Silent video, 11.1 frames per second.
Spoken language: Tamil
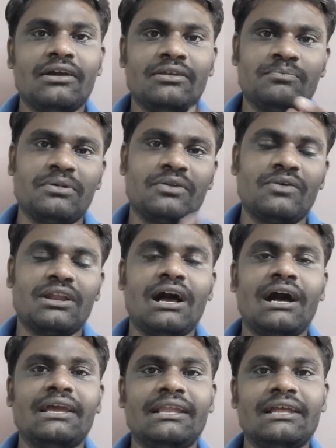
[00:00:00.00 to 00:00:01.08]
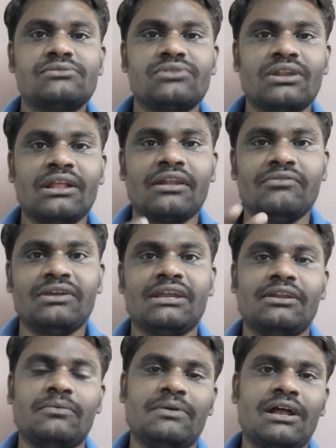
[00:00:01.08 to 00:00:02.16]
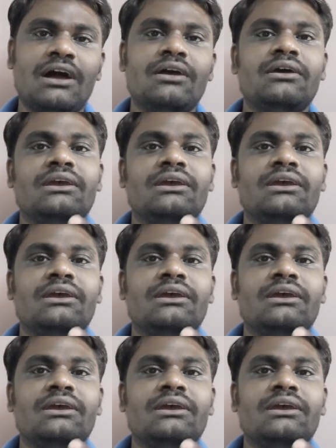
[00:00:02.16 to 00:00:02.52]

ஹிட் பண்ணுவாரா இல்லை சுனில் நரேன் விக்கெட் எடுப்பாரா